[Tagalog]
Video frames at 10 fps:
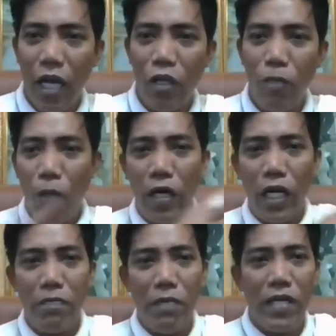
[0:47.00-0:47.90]
kayo po
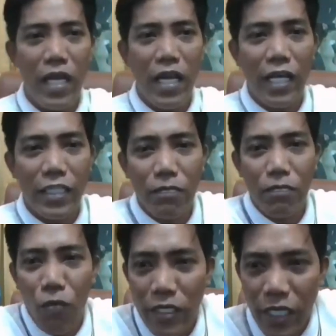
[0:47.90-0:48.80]
ang nagbibigay lakas at
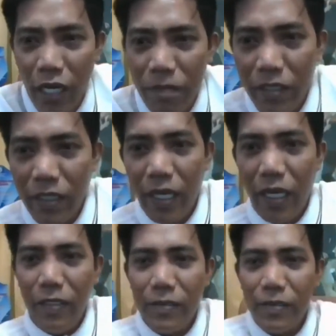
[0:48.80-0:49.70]
buhay sa amin,
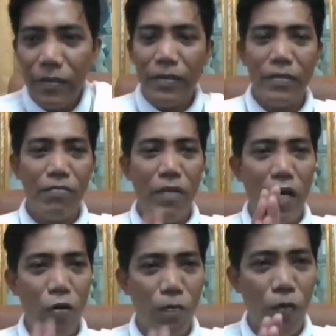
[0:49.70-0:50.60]
ha?
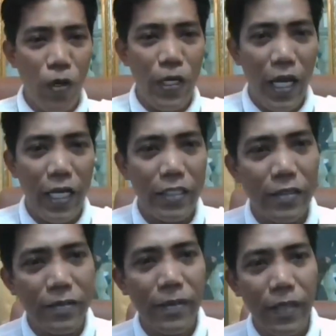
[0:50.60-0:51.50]
Mahal ko po kayong lahat,
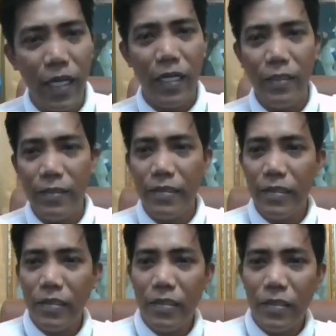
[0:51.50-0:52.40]
ha?
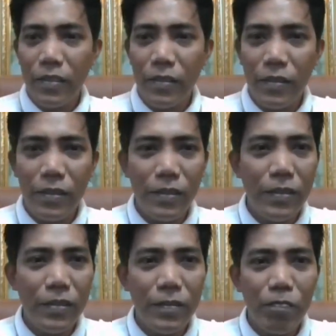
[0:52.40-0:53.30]

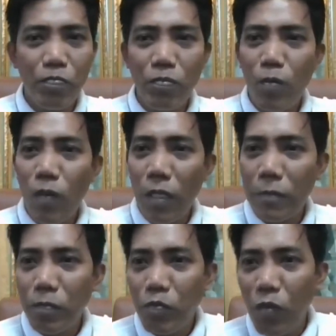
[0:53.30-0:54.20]
Uh,
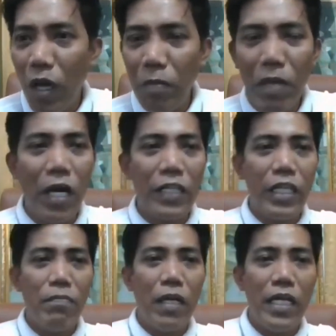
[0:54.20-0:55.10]
may
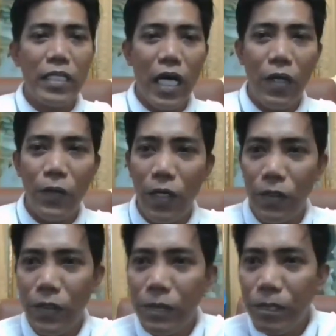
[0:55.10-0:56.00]
magandang balita ho
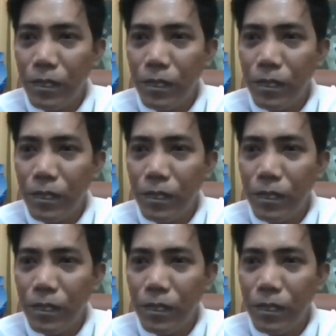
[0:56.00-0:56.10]
ako.